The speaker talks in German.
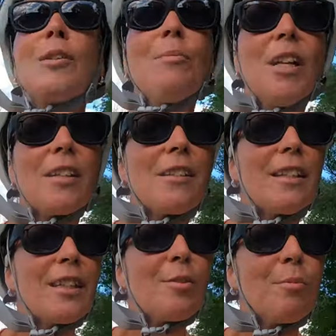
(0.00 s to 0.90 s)
Himmel hat
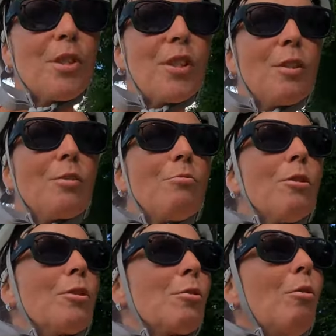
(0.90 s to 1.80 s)
sich jetzt ein bisschen
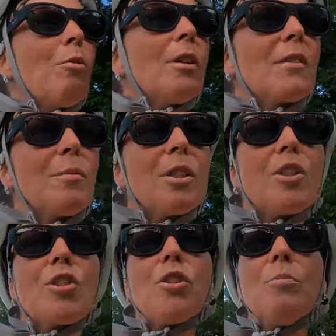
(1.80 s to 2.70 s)
zugezogen, ist aber
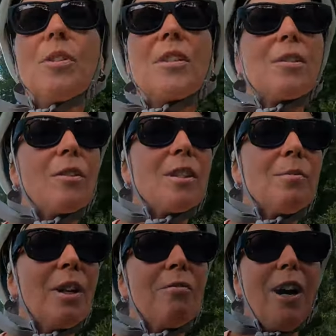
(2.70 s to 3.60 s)
nicht schlimm, es ist
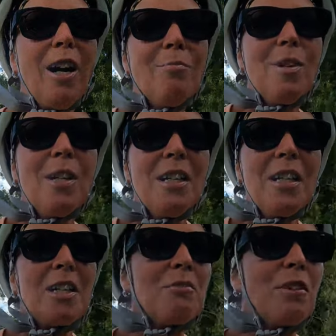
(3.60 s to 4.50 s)
trotzdem noch warm.
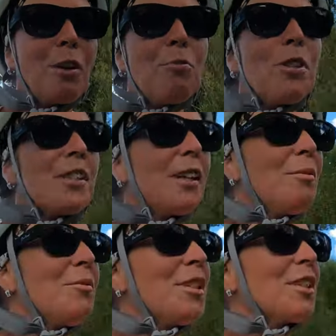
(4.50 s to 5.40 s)
Ich fahre
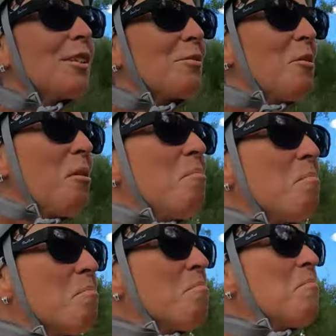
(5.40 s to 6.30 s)
kurzärmlich, also
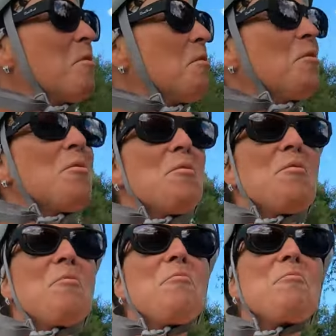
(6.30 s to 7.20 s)

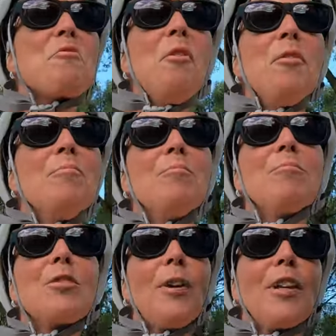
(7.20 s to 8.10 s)
schön.
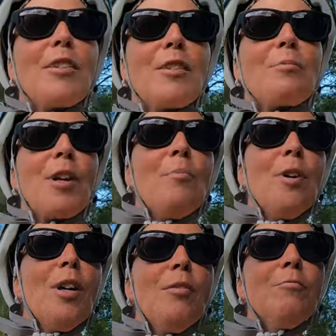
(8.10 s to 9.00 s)
2.
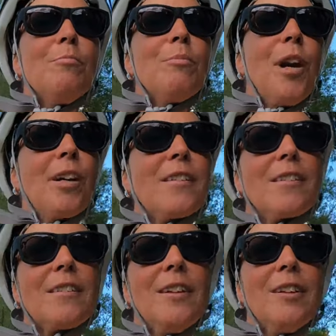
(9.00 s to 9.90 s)
September,
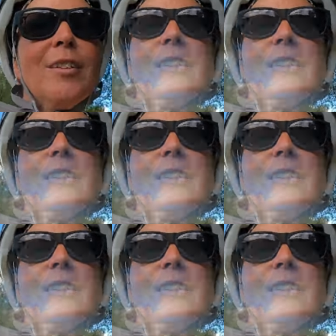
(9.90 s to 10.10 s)
passt.